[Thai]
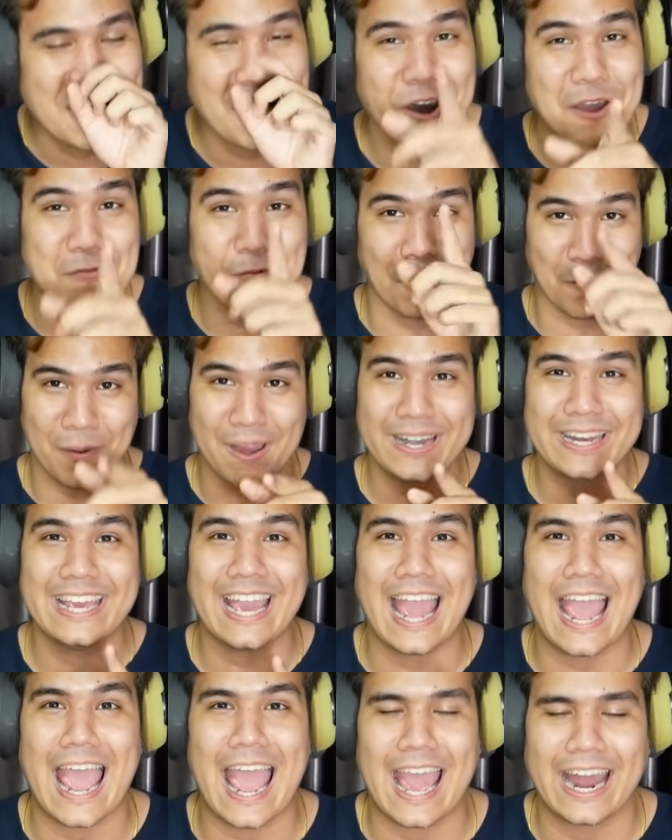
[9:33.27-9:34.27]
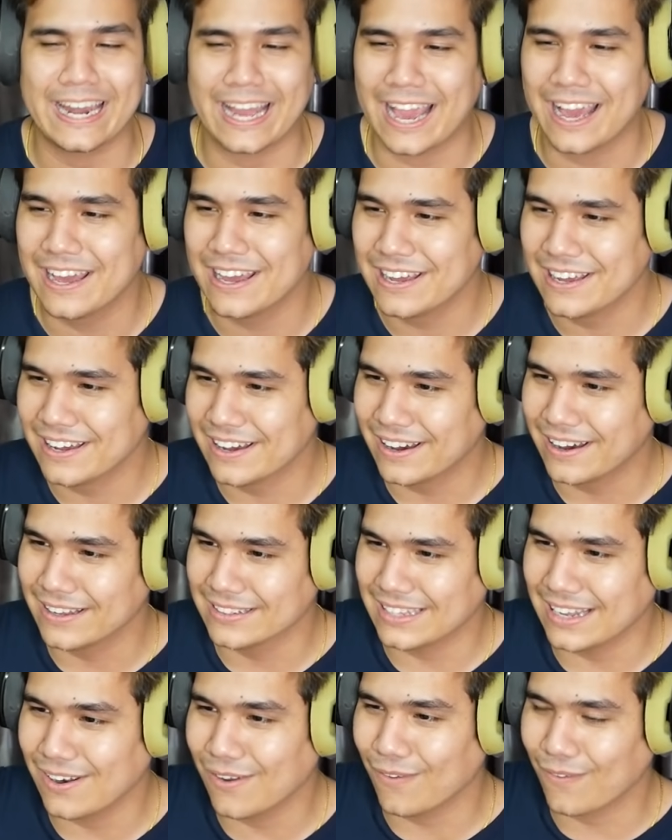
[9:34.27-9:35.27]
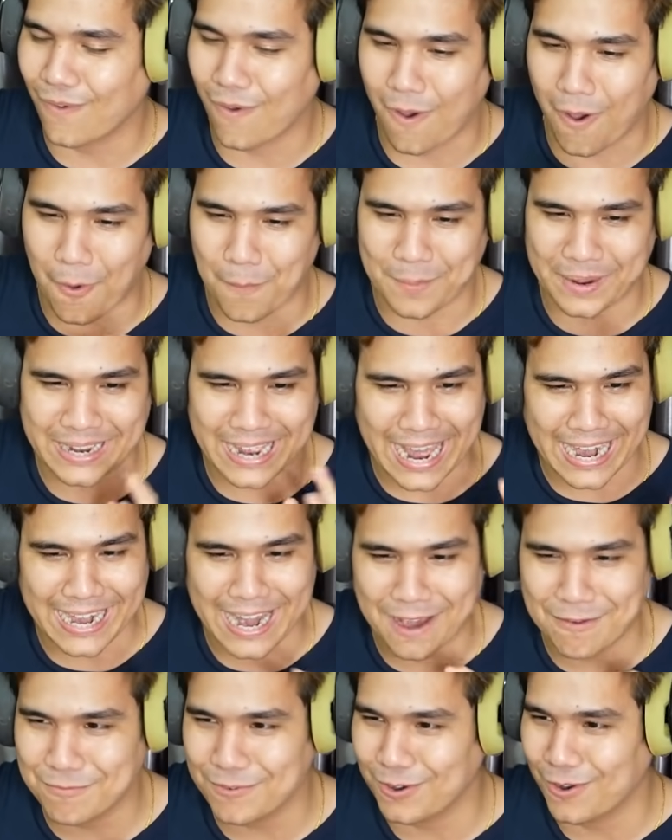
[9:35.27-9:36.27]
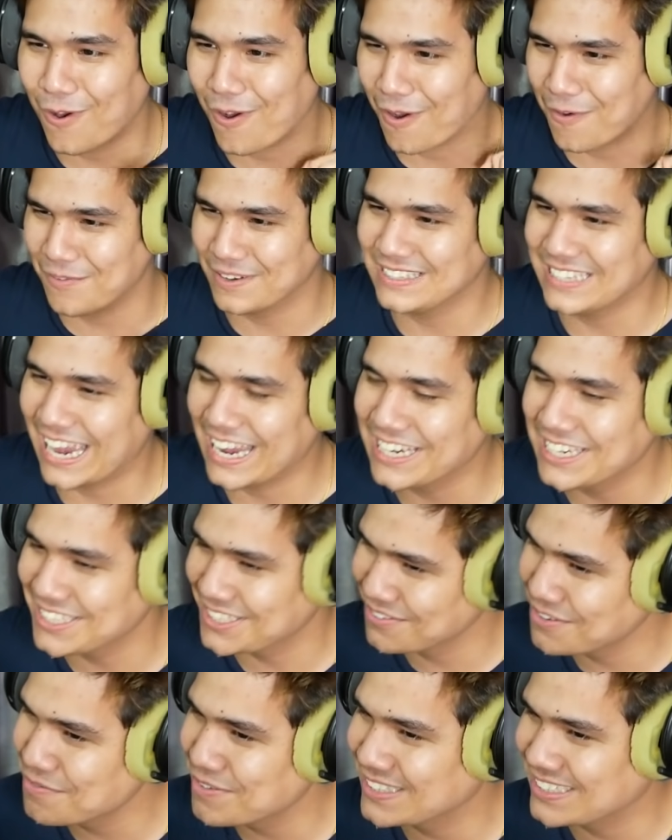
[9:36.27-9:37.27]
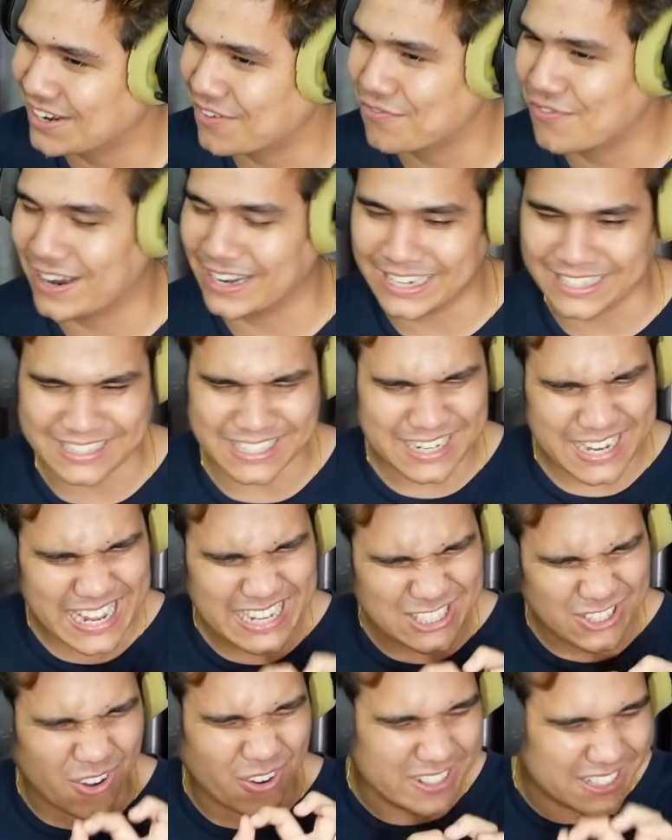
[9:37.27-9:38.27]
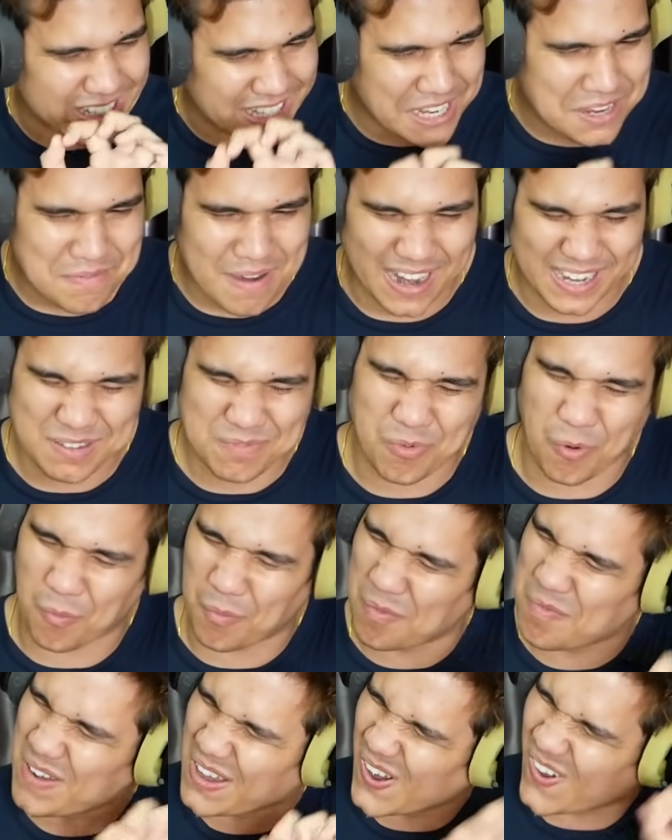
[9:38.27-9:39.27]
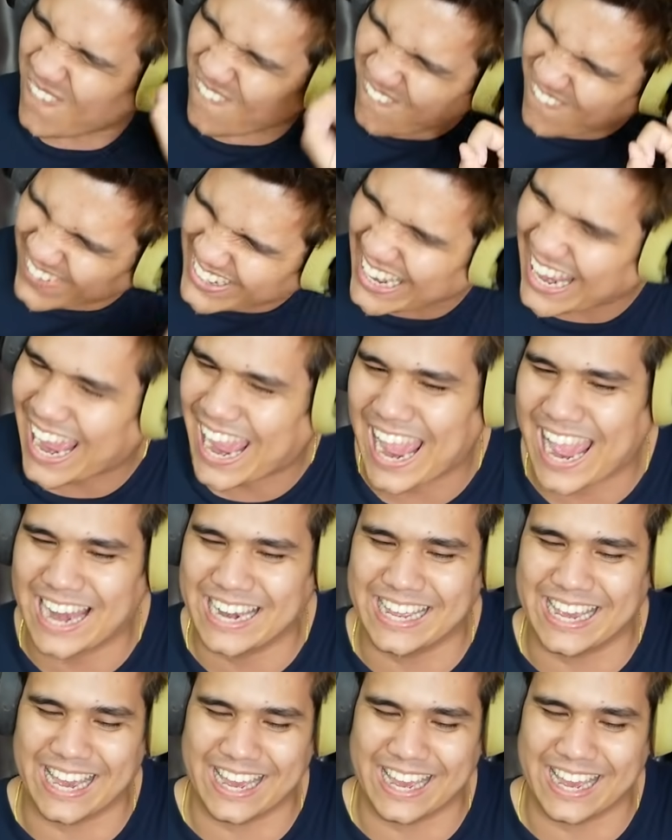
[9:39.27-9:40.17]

เฮ้ยผมว่านี้ฮานะเออ ถ้าเราลองเอาไปอัดแอปลองเอาไปใช้ในชีวิตประจำวันเนี่ย ถ้าได้ช็อตอย่างนี้มานี่ผมว่าไม่โคตรฮาเล